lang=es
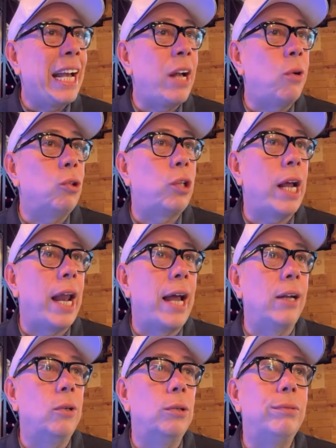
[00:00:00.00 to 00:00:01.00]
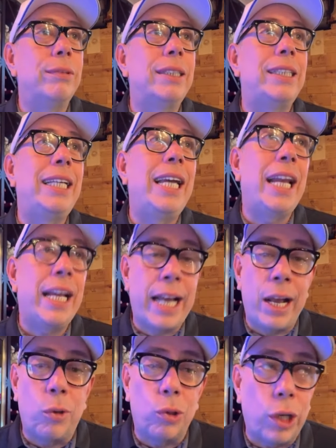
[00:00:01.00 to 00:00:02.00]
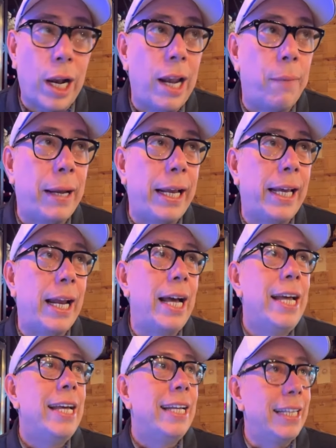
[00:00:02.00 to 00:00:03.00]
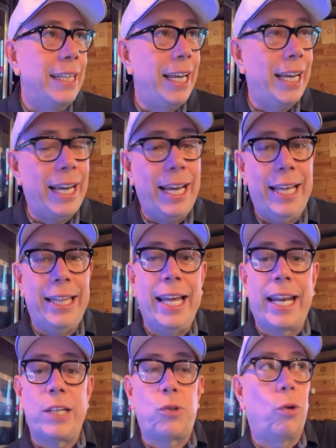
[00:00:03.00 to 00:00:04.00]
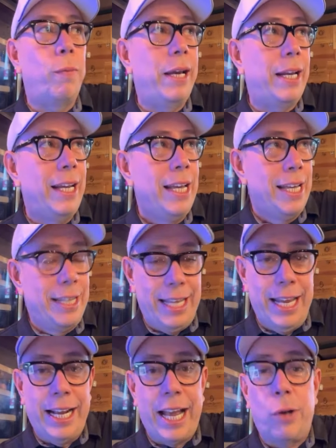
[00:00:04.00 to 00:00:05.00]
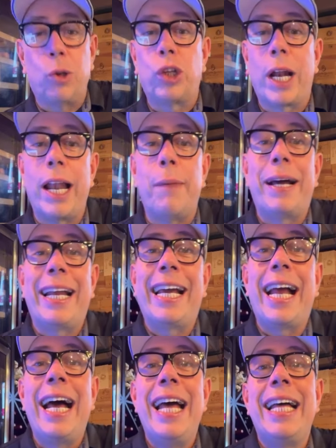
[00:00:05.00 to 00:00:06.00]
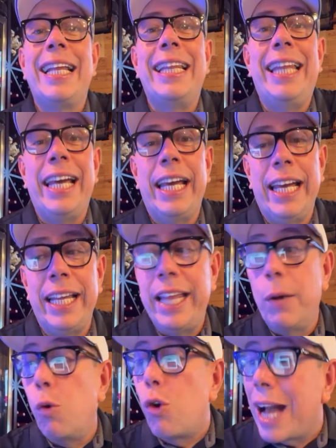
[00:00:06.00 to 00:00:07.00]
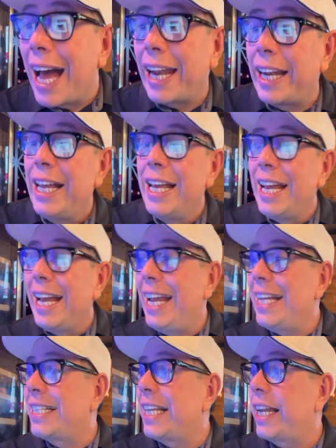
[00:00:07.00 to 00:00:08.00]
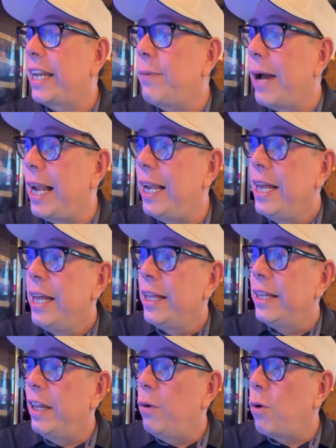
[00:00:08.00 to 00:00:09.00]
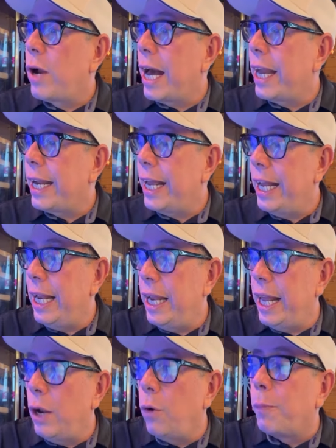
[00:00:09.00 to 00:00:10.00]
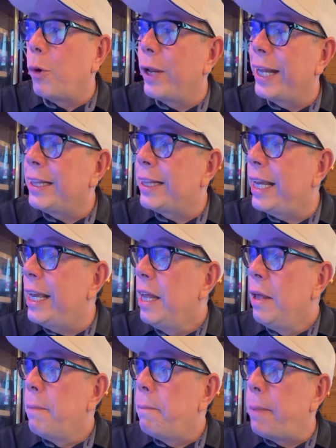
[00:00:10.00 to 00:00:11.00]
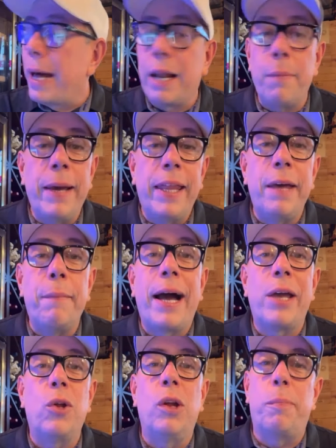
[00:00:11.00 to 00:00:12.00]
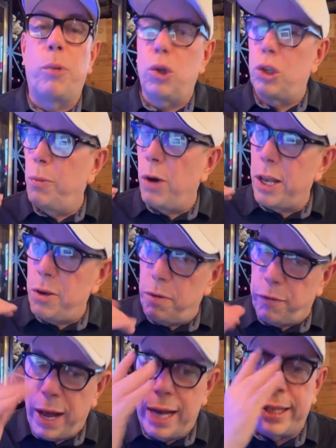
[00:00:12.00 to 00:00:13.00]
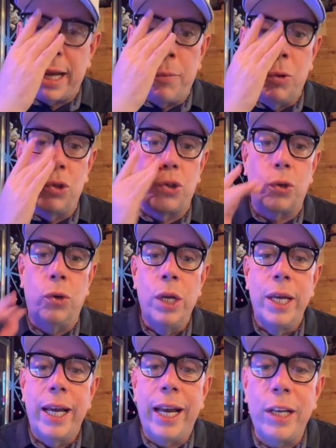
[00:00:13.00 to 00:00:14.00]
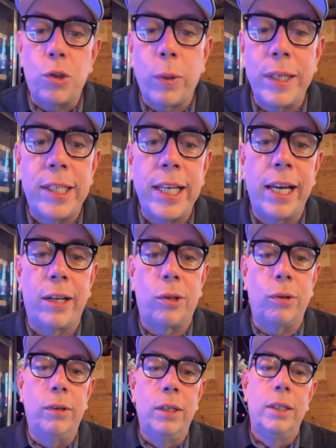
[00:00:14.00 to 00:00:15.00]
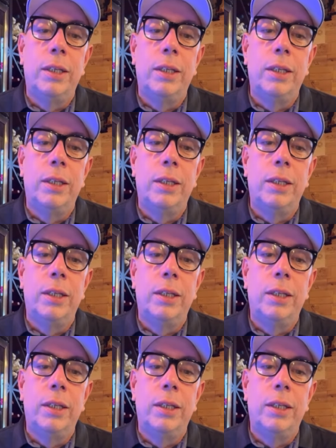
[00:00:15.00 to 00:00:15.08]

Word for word: que encontrar algo, tienen que encontrar la manera de, resolver, tienen que encontrar la manera de, buscar ese rival, de buscar el oponente para el mes de mayo del próximo año. Falta mucho, eso es cierto